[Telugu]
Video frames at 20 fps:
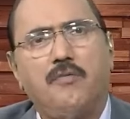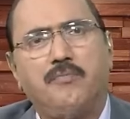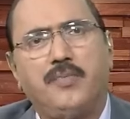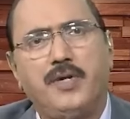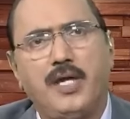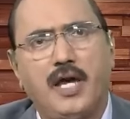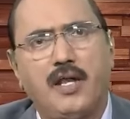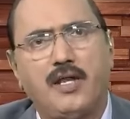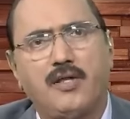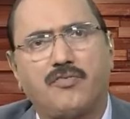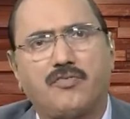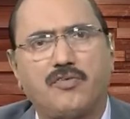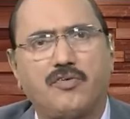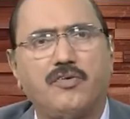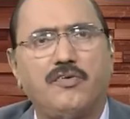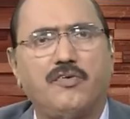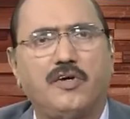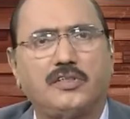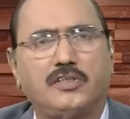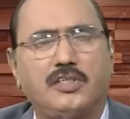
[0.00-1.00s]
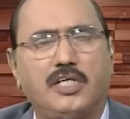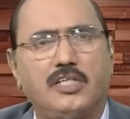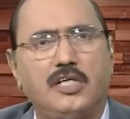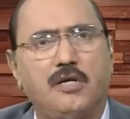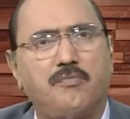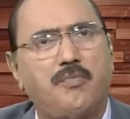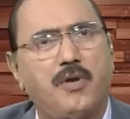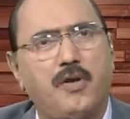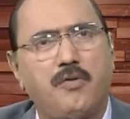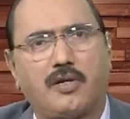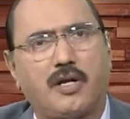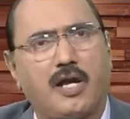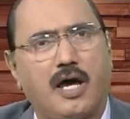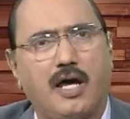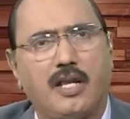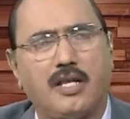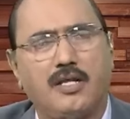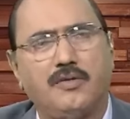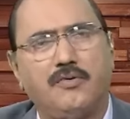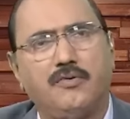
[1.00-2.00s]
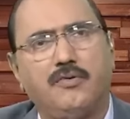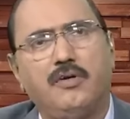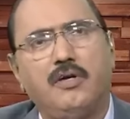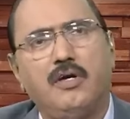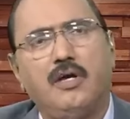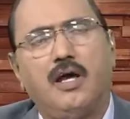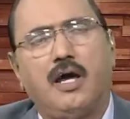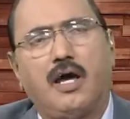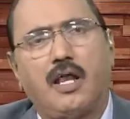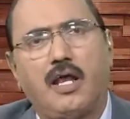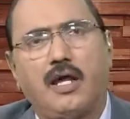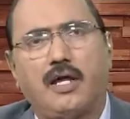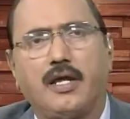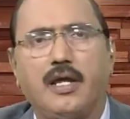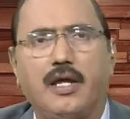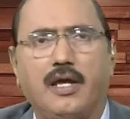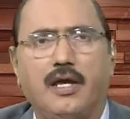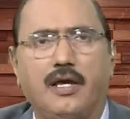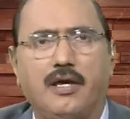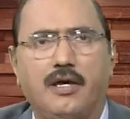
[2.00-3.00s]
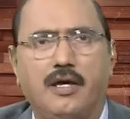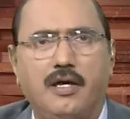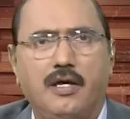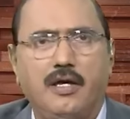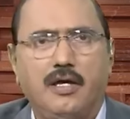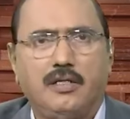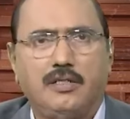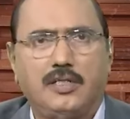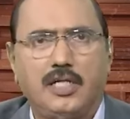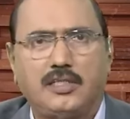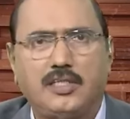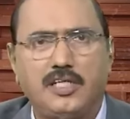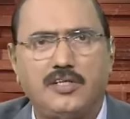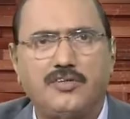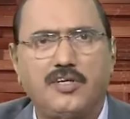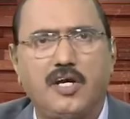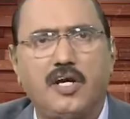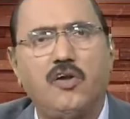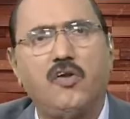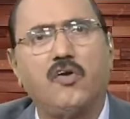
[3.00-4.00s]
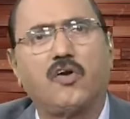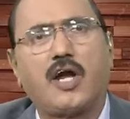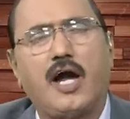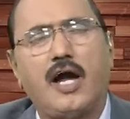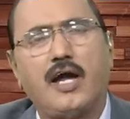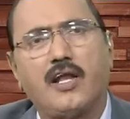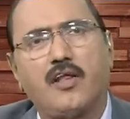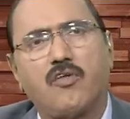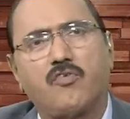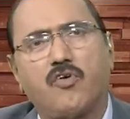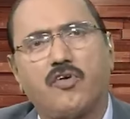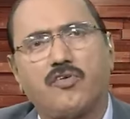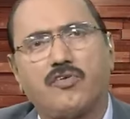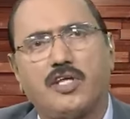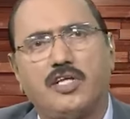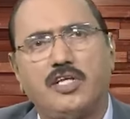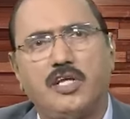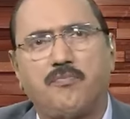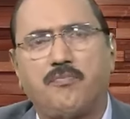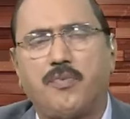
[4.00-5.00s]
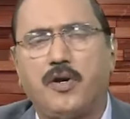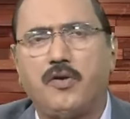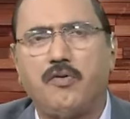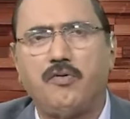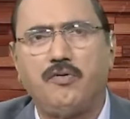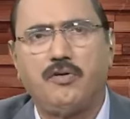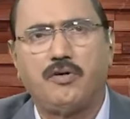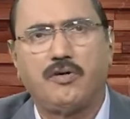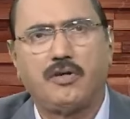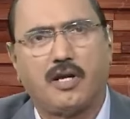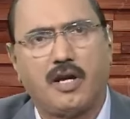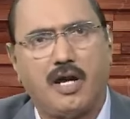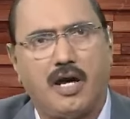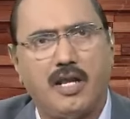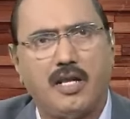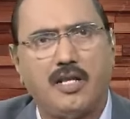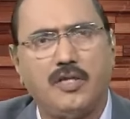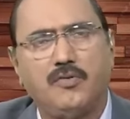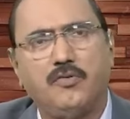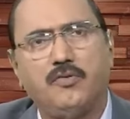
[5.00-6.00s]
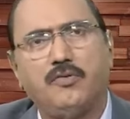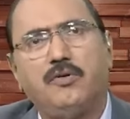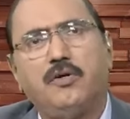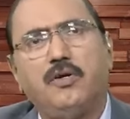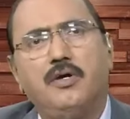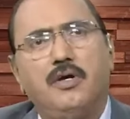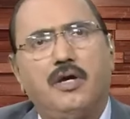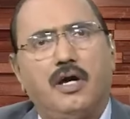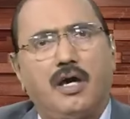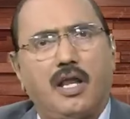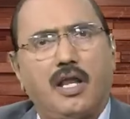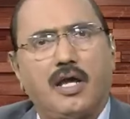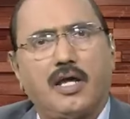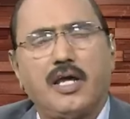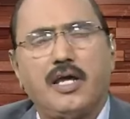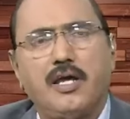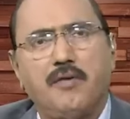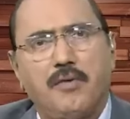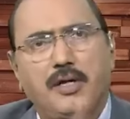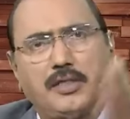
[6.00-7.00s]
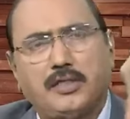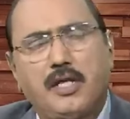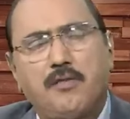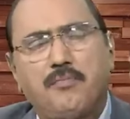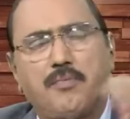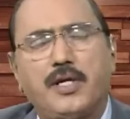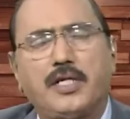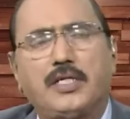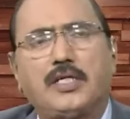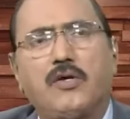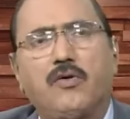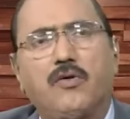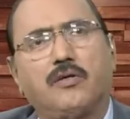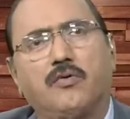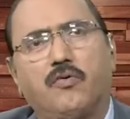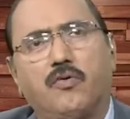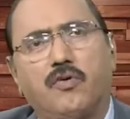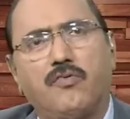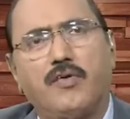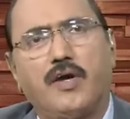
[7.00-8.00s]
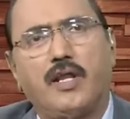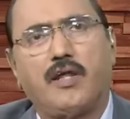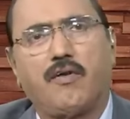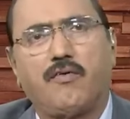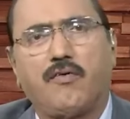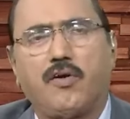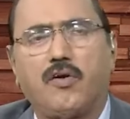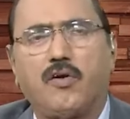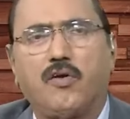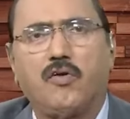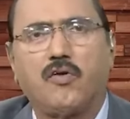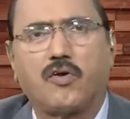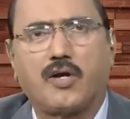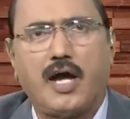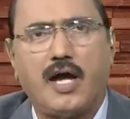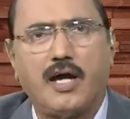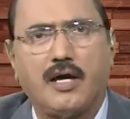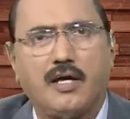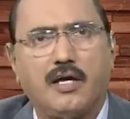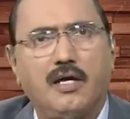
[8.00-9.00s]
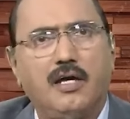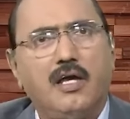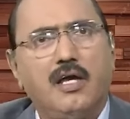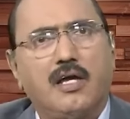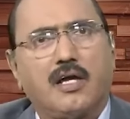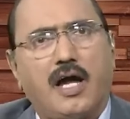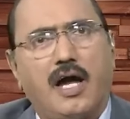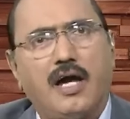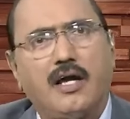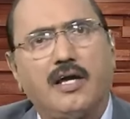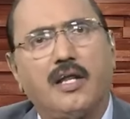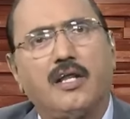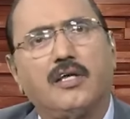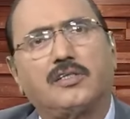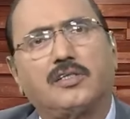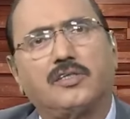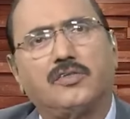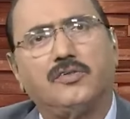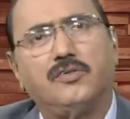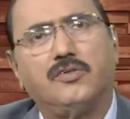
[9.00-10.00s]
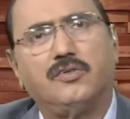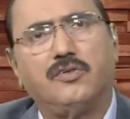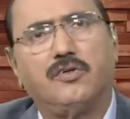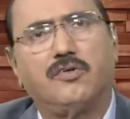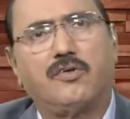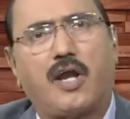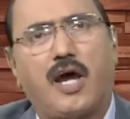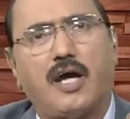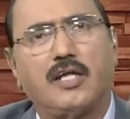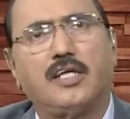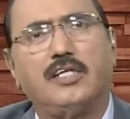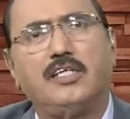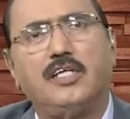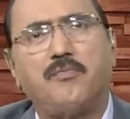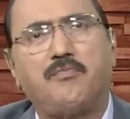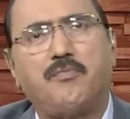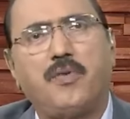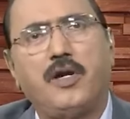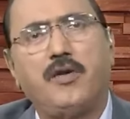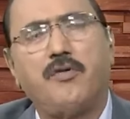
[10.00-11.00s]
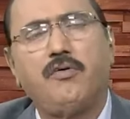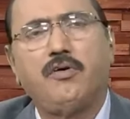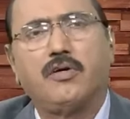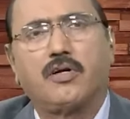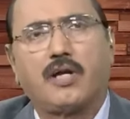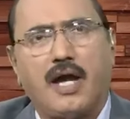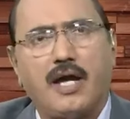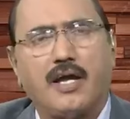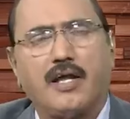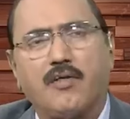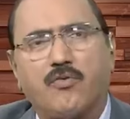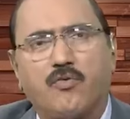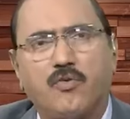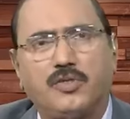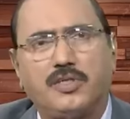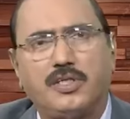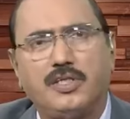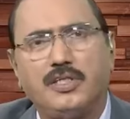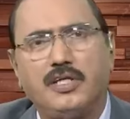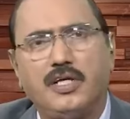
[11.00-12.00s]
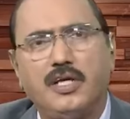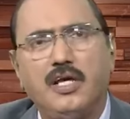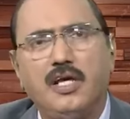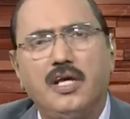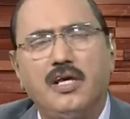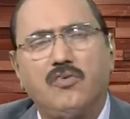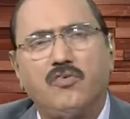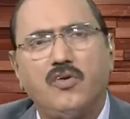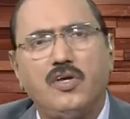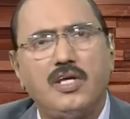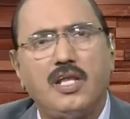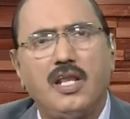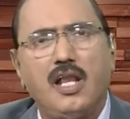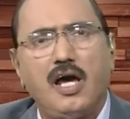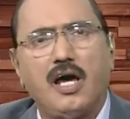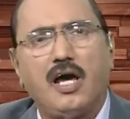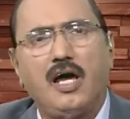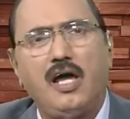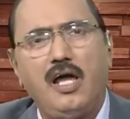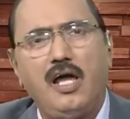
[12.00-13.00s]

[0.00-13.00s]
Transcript: బీఆర్ఎస్ వస్తుందని చెప్పాడు రాలేదు అలాగే ఛత్తీస్గఢ్లో కాంగ్రెస్ వస్తుందని చెప్పాడు రాలేదు అలాగే హిమాచల్ ప్రదేశ్లో రెండు వేల ఇరవై రెండులో కాంగ్ కాంగ్రెస్ రాదని చెప్పాడు కాంగ్రెస్ వచ్చింది సో ఇలా